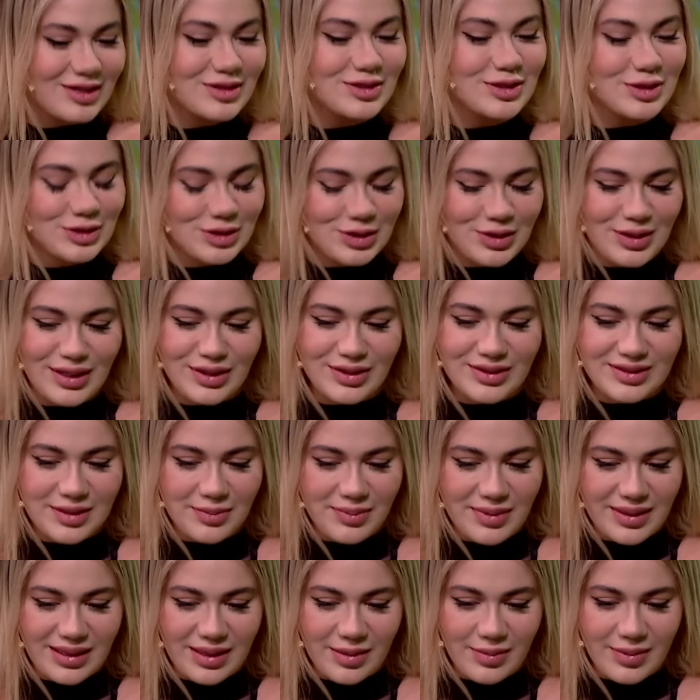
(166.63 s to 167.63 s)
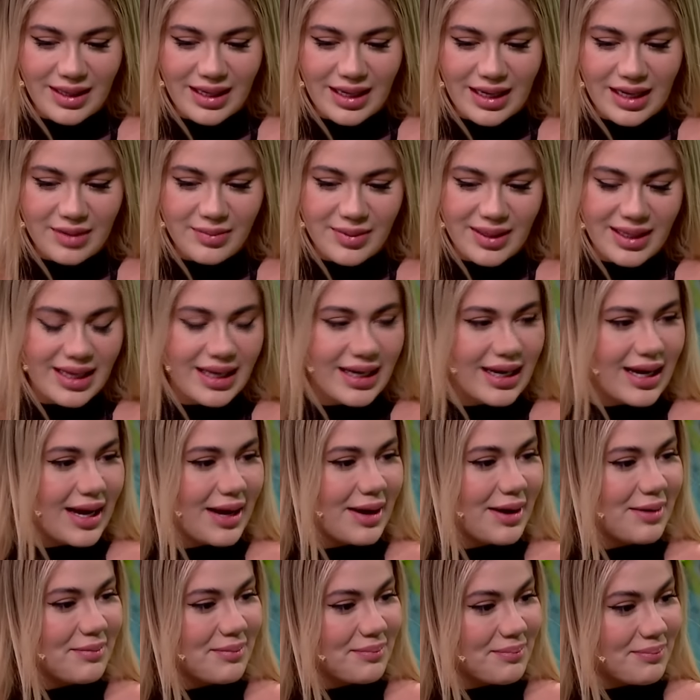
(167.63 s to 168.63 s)
los ocho años aprendí a manejar
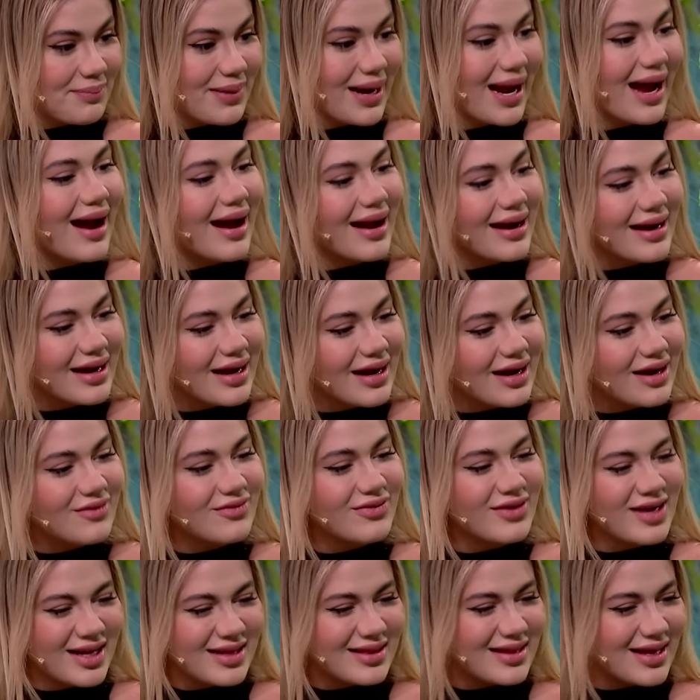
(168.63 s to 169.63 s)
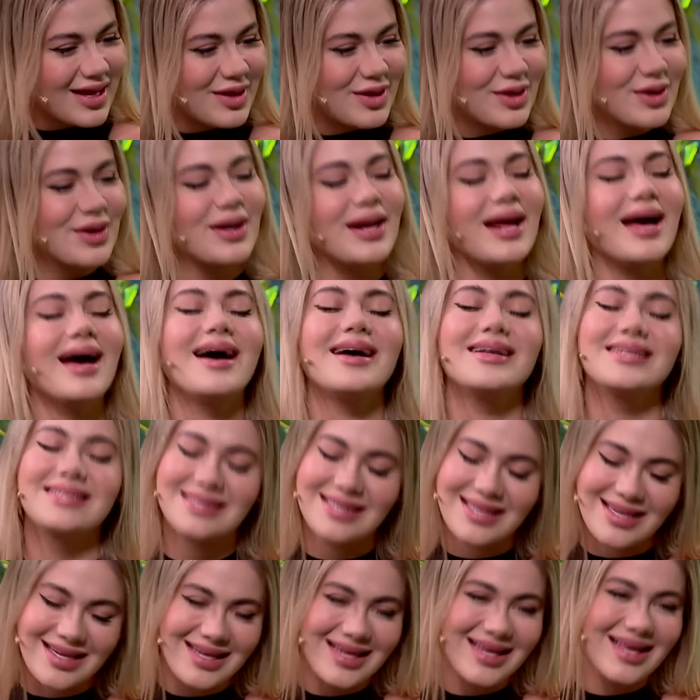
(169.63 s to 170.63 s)
maquinada plana, fileteadora,
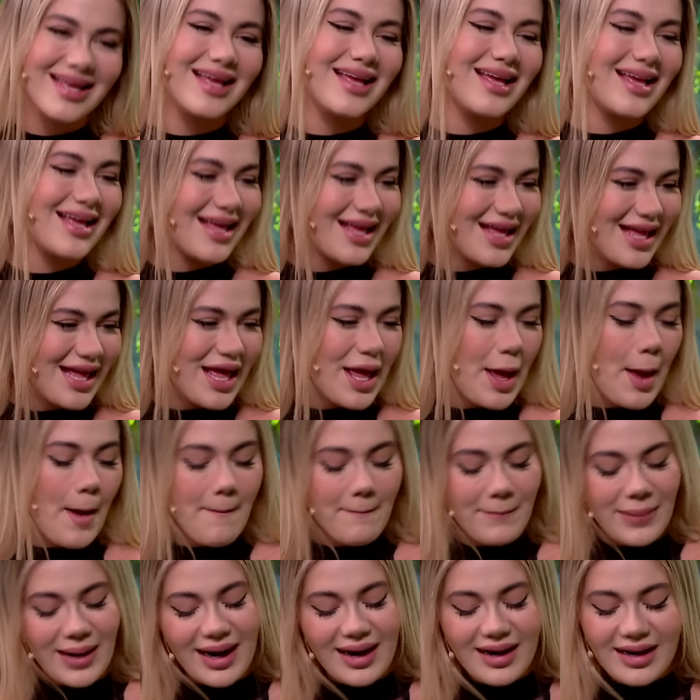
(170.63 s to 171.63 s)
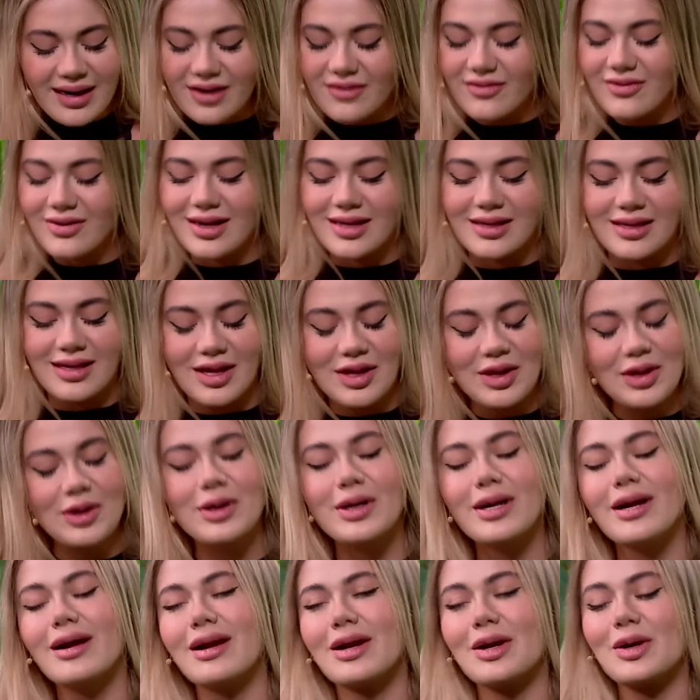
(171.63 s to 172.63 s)
sí. Plana,
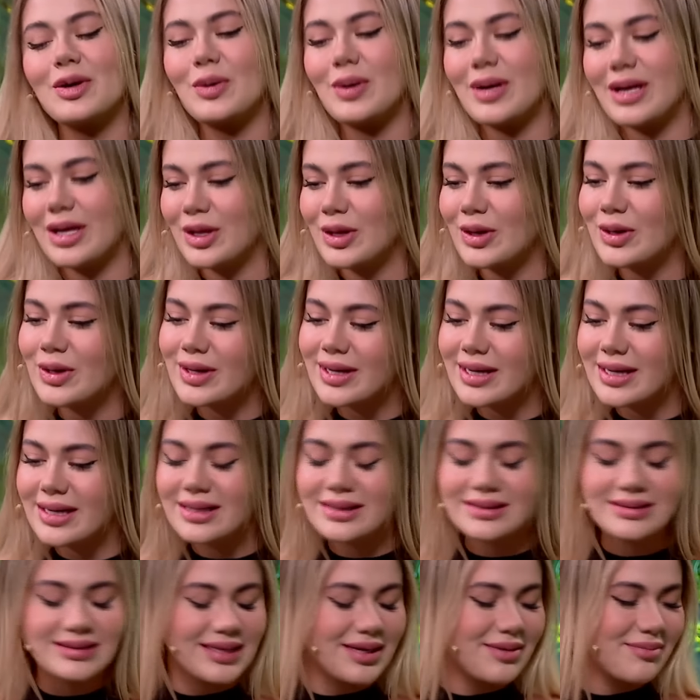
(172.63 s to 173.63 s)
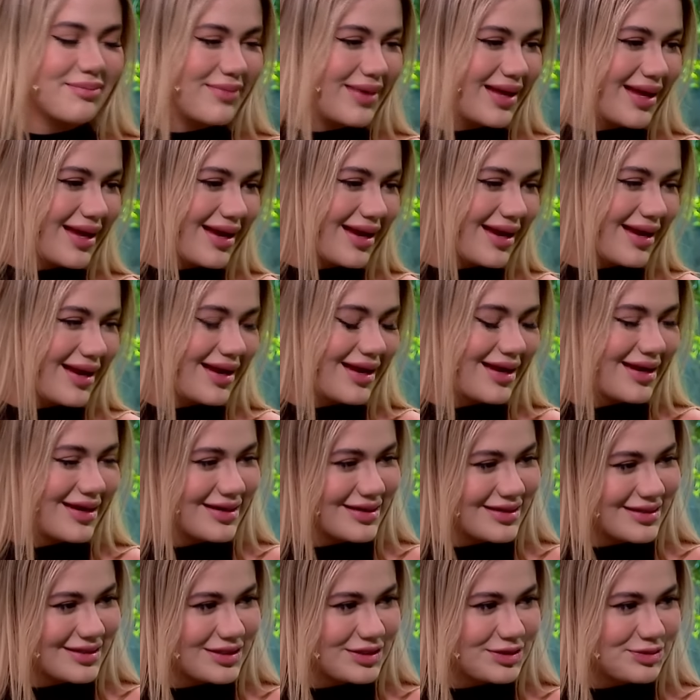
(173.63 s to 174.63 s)
fileteadora, recubridora,
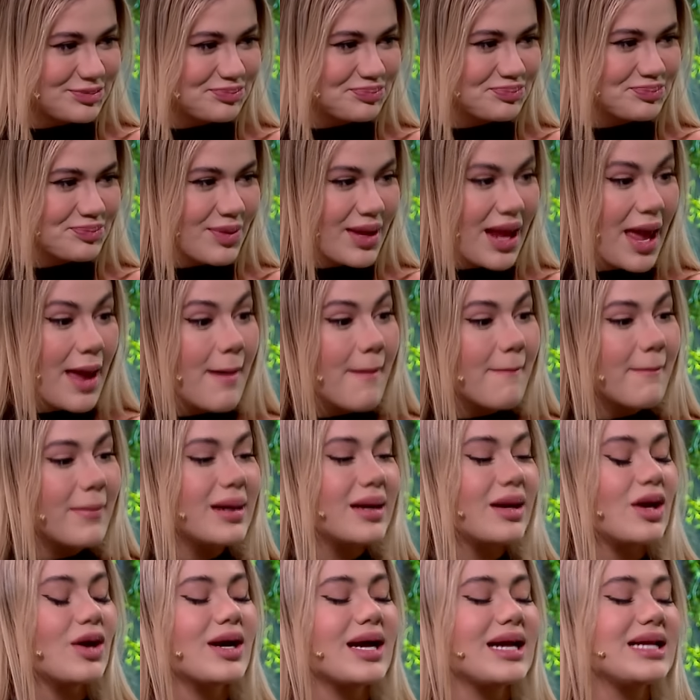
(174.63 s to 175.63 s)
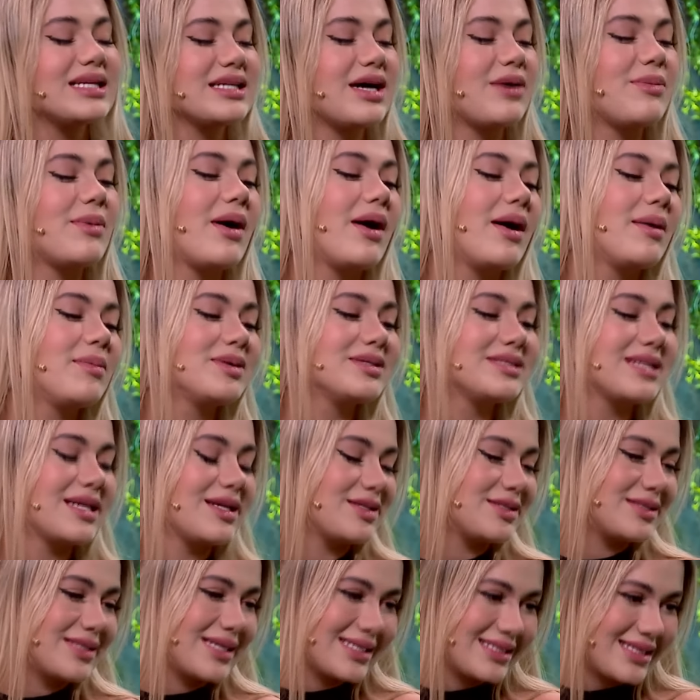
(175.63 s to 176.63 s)
también lo que le llamábamos en
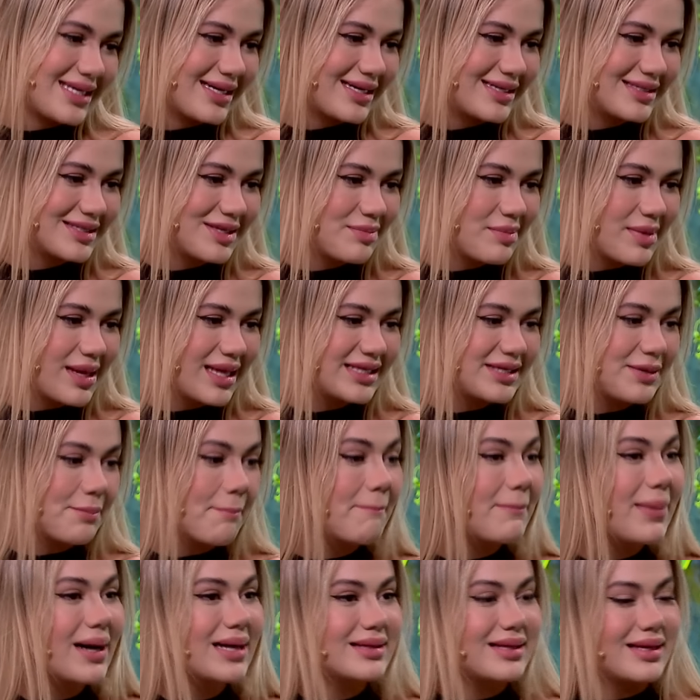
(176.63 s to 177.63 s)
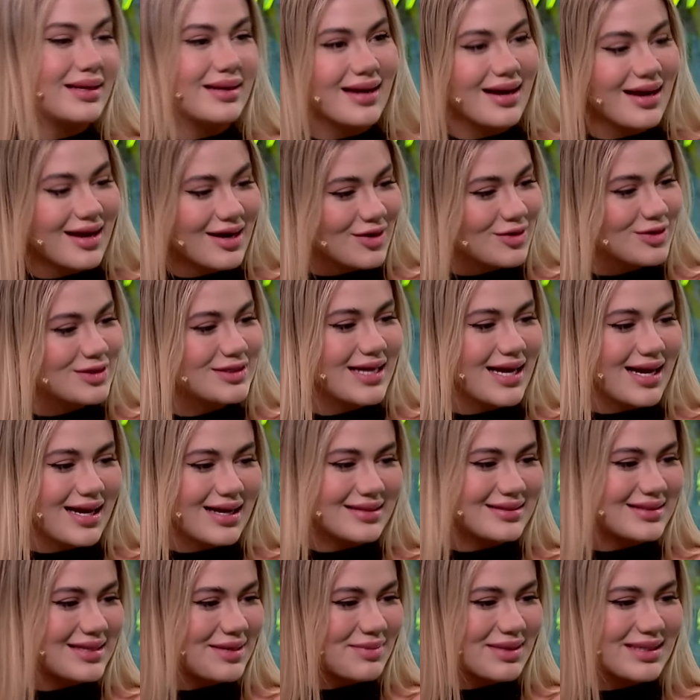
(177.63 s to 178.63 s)
los talleres en Medellín patinar, o
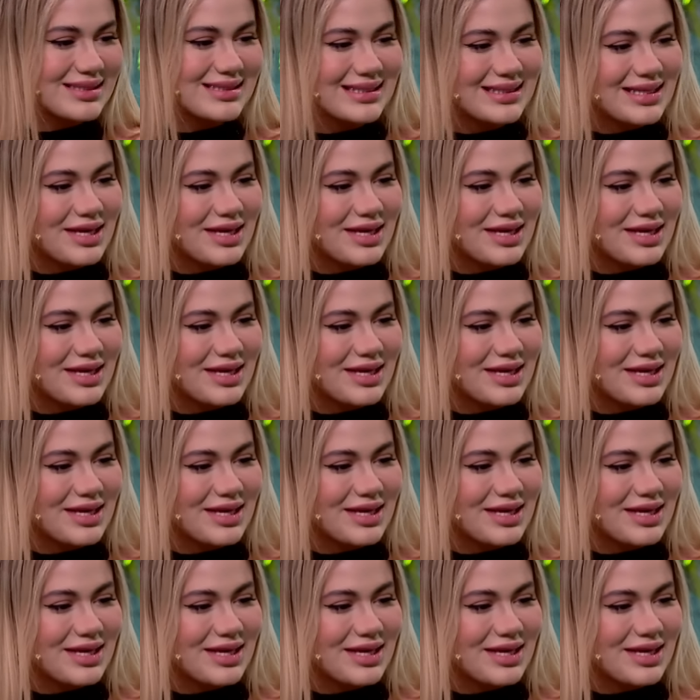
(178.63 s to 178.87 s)
sea, temas de